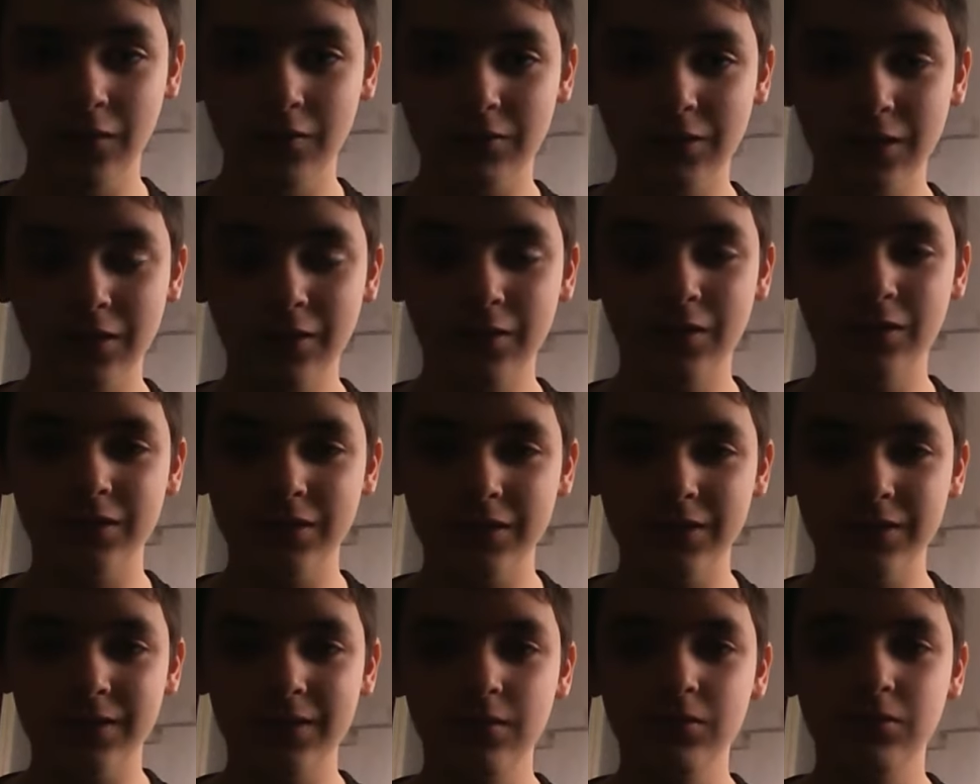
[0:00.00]
Euh,
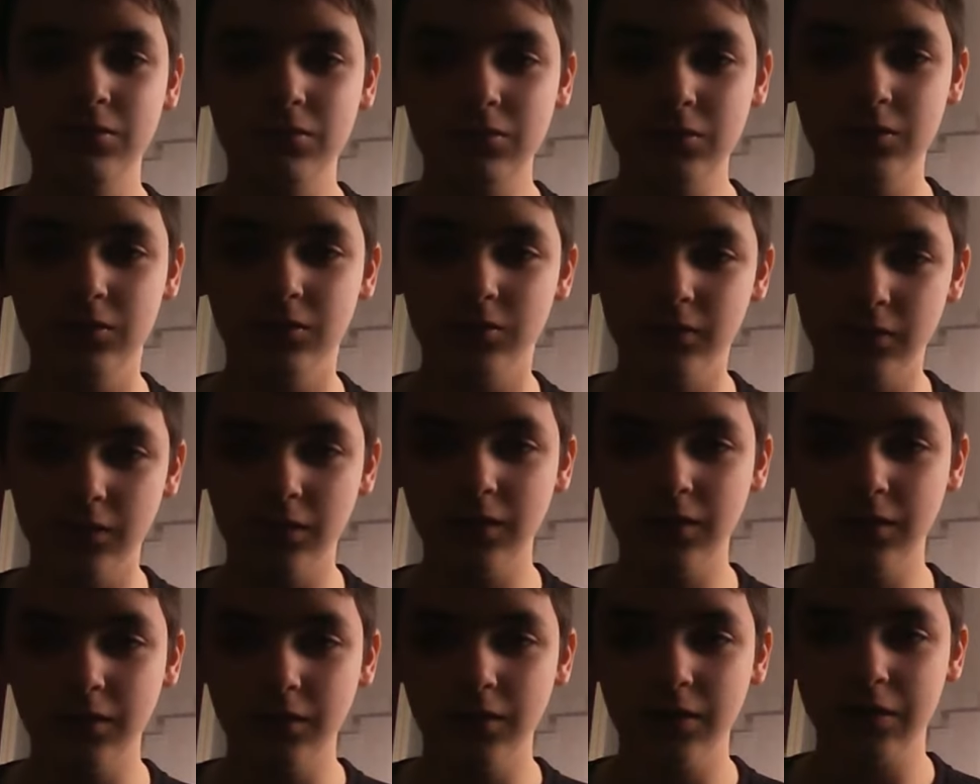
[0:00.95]
c'est juste, euh,
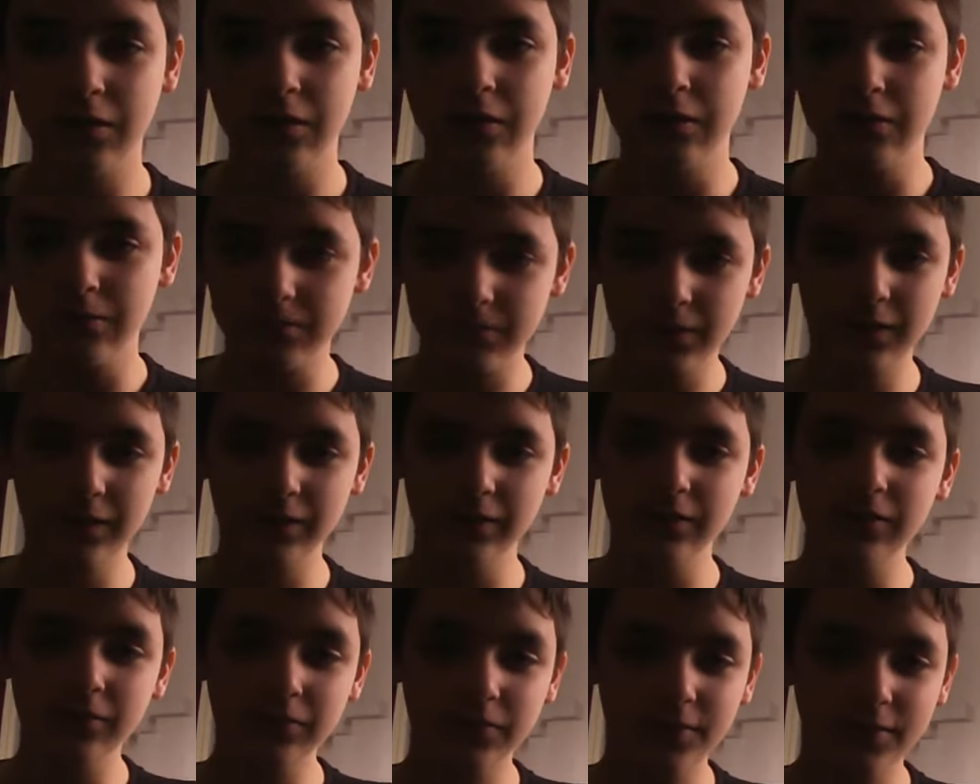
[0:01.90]
bah,
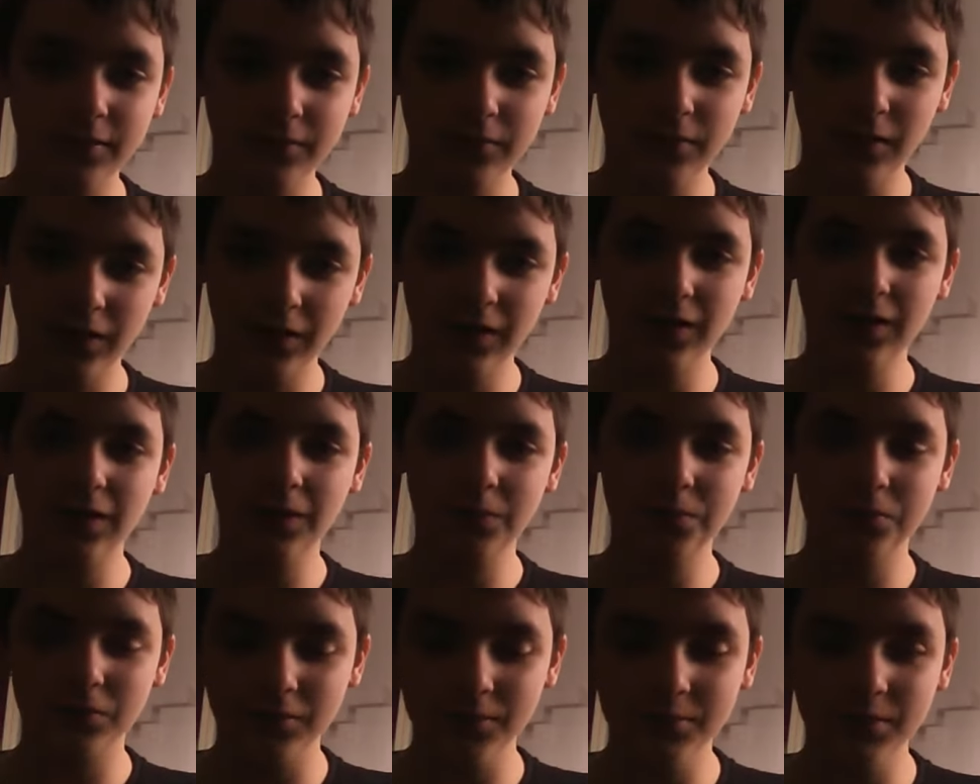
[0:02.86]
voilà la
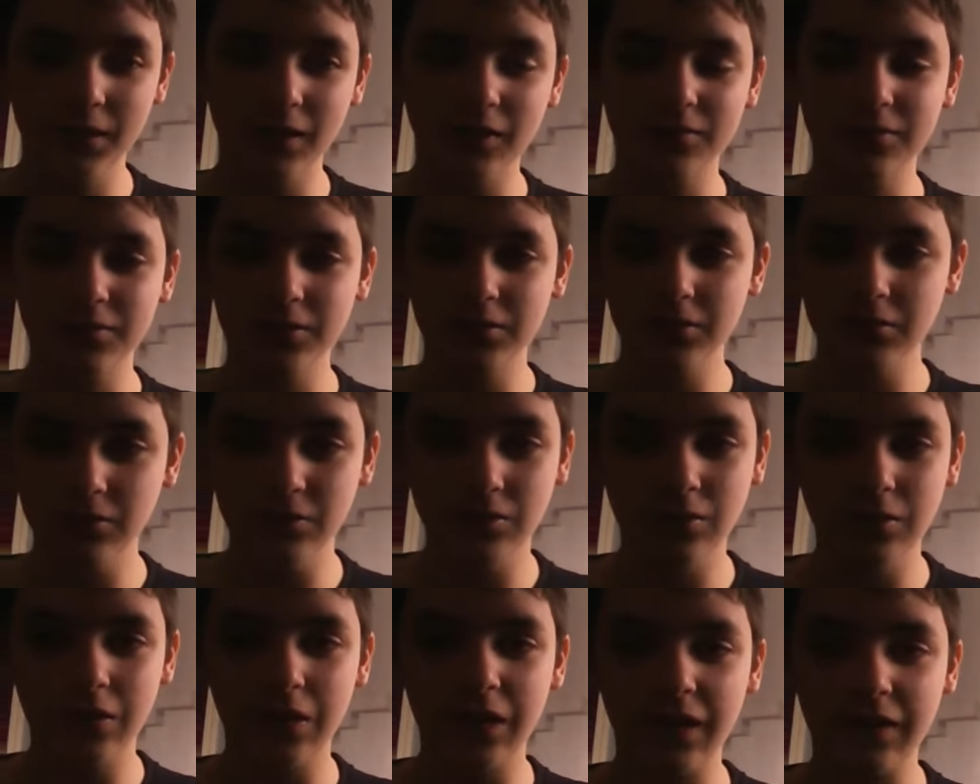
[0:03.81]
première vidéo de
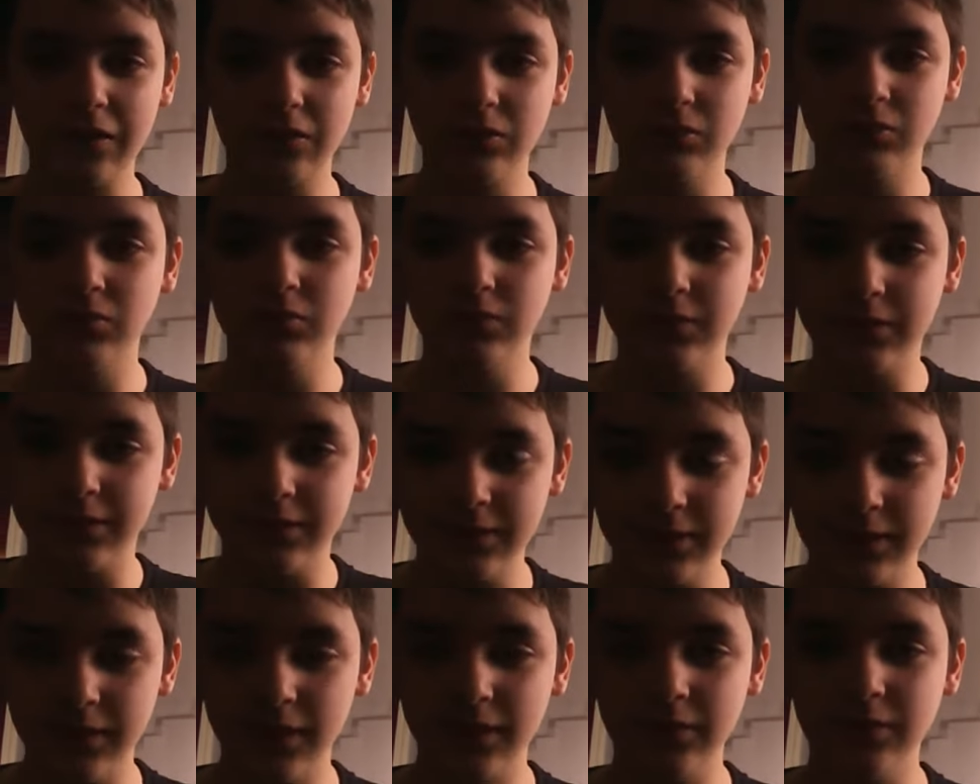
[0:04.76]
l'actu
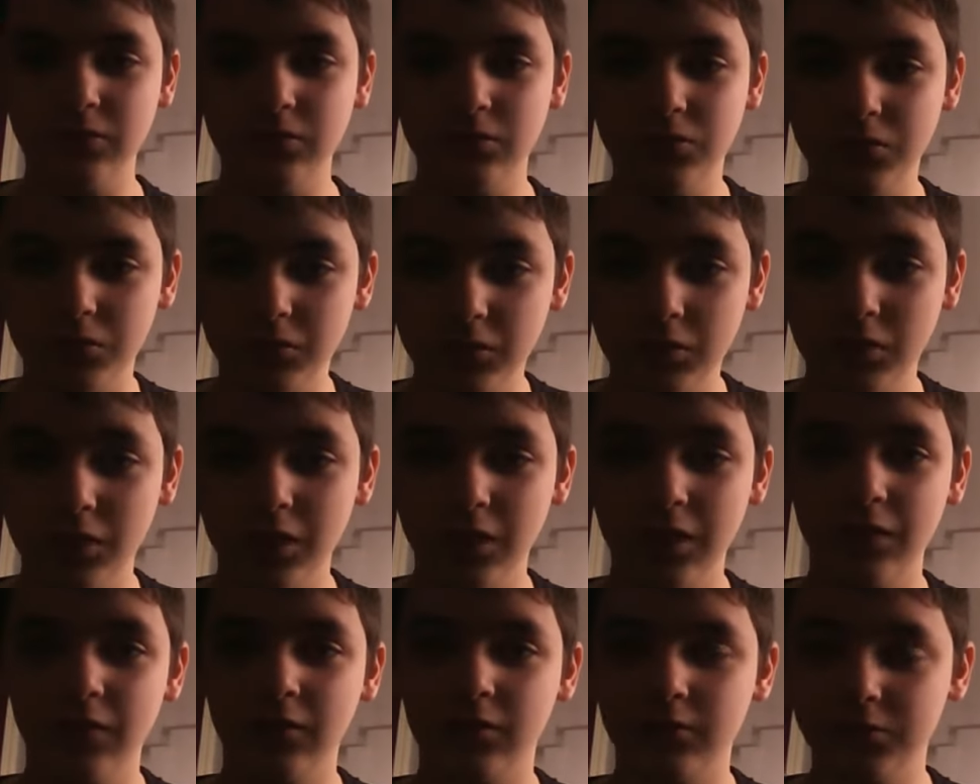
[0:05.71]
Nintendo
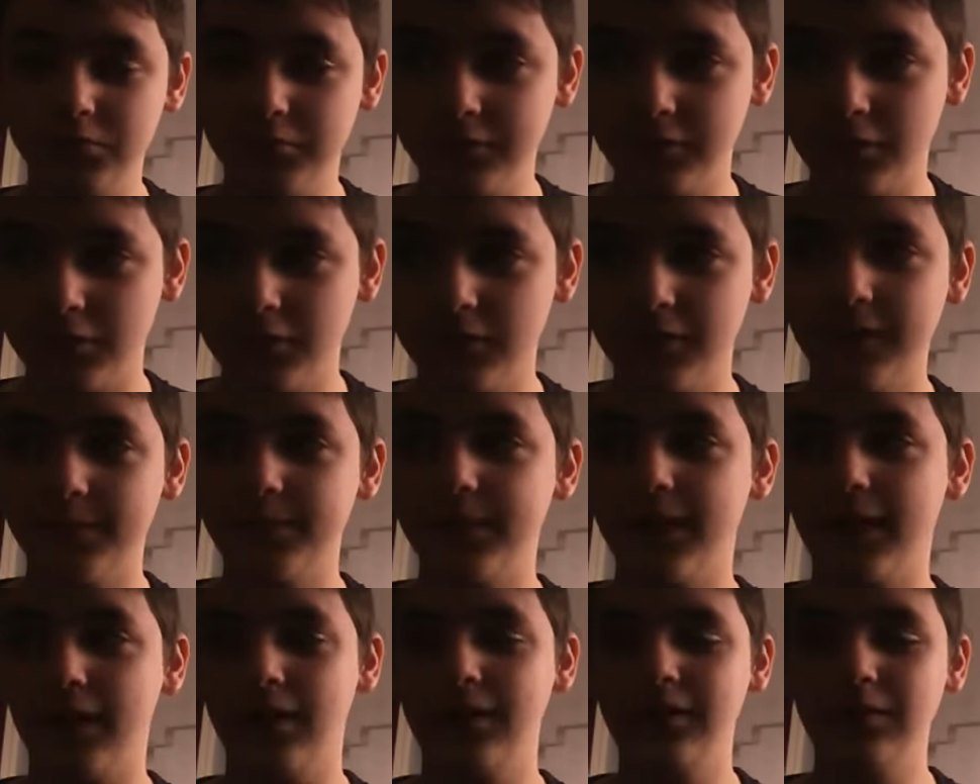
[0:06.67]
où on va
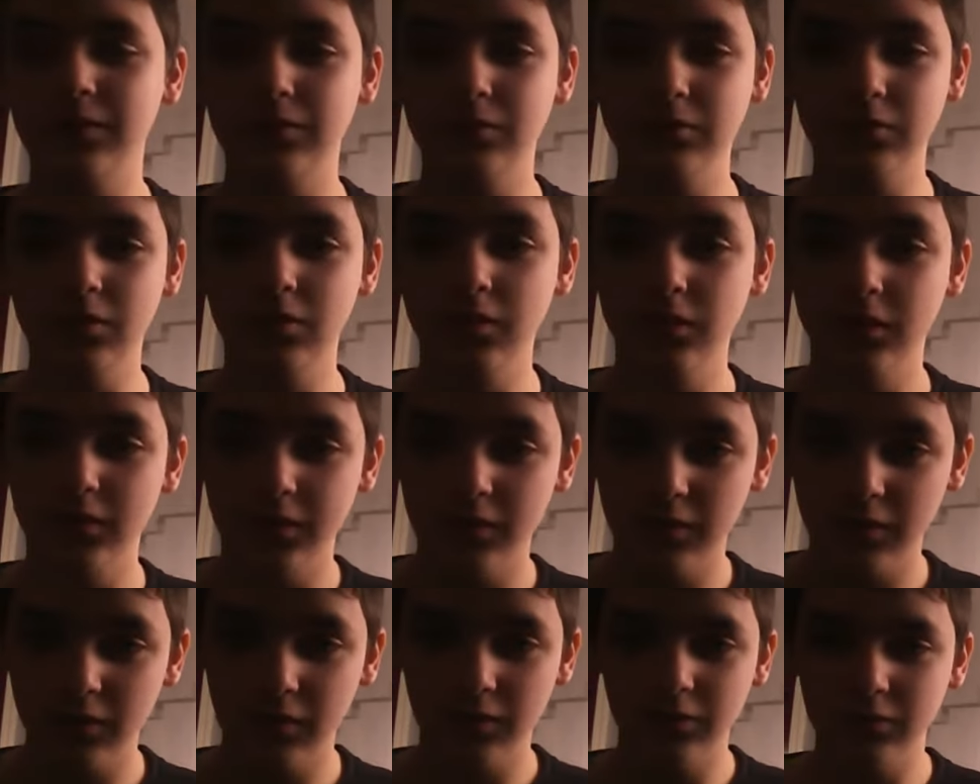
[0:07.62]
parler de,
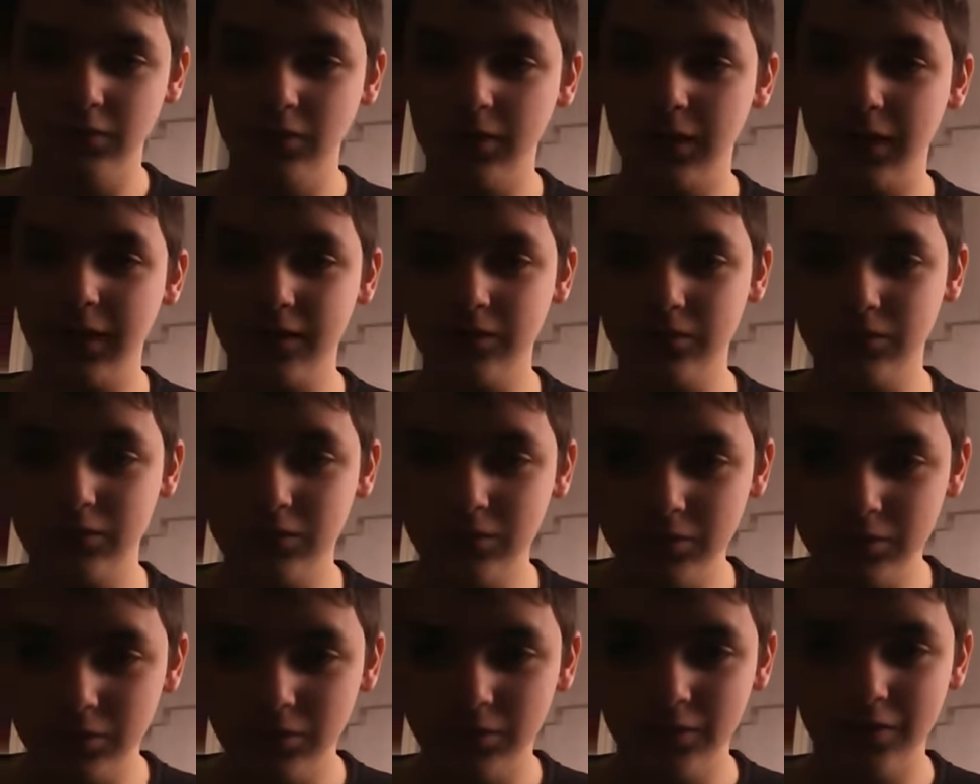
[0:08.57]
de
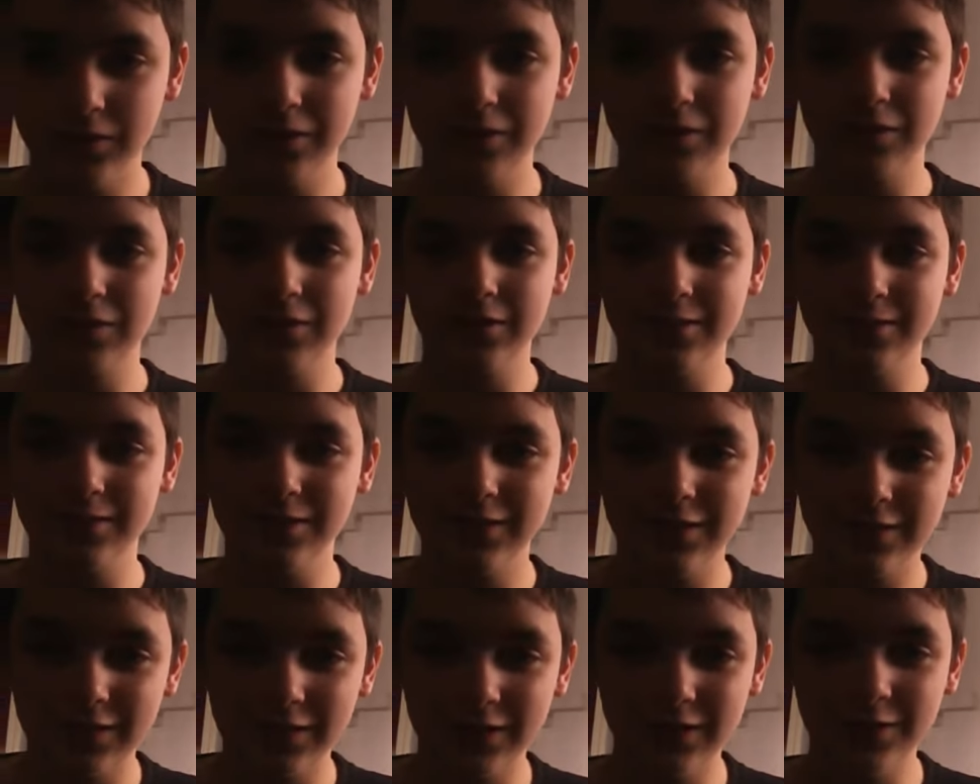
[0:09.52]
l'actu
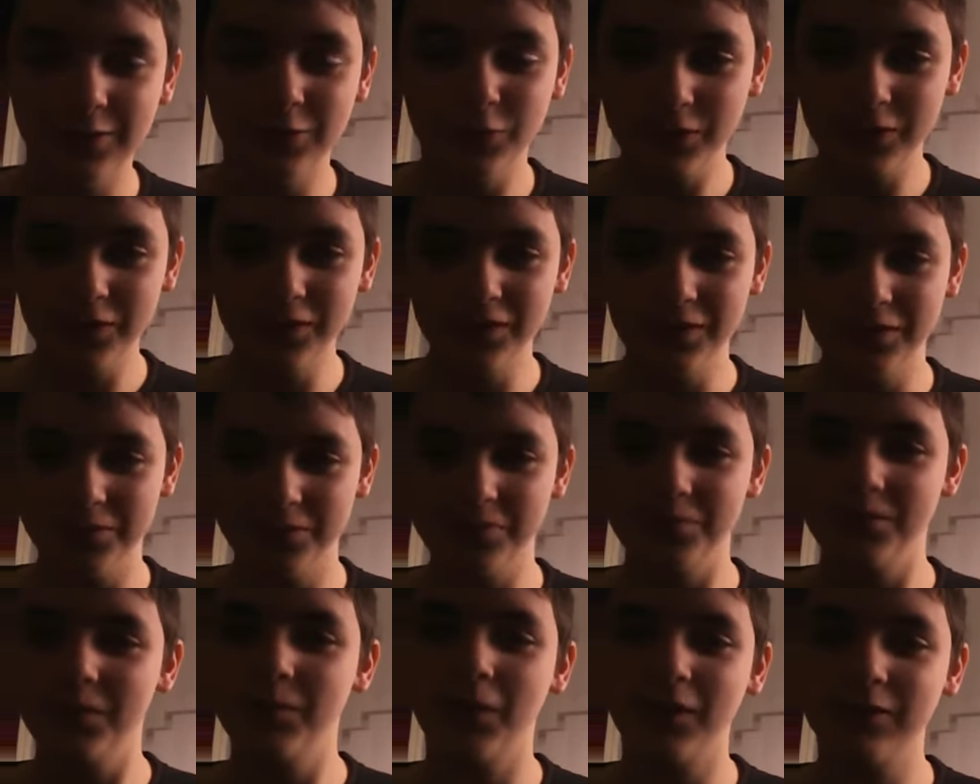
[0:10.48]
Nintendo,
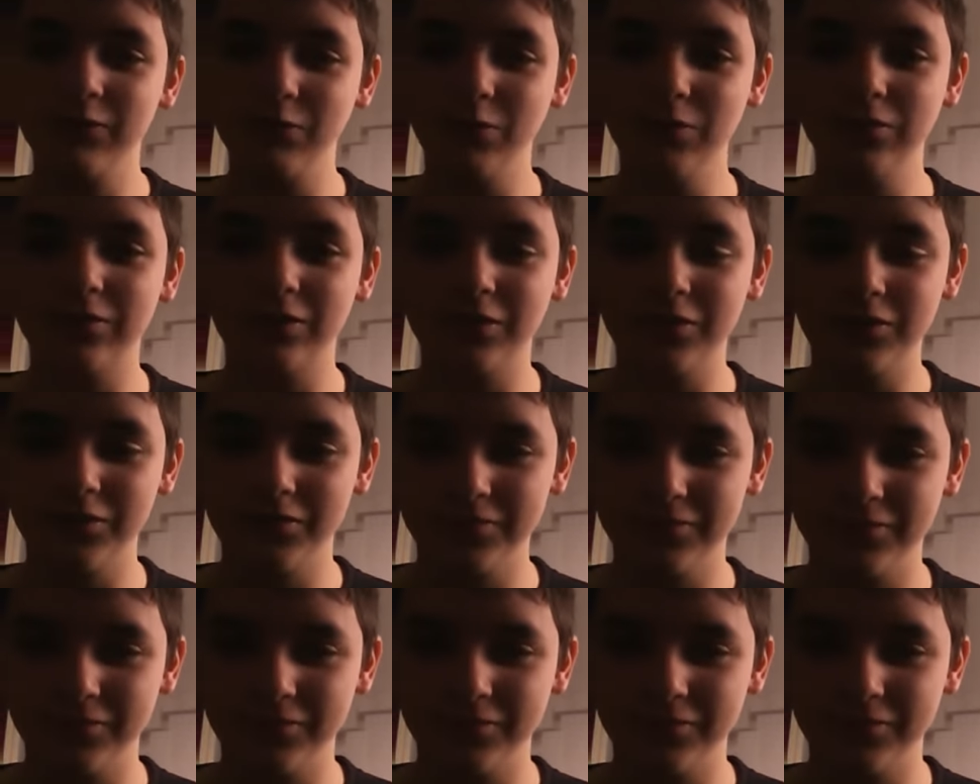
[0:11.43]
mais pas tout le temps.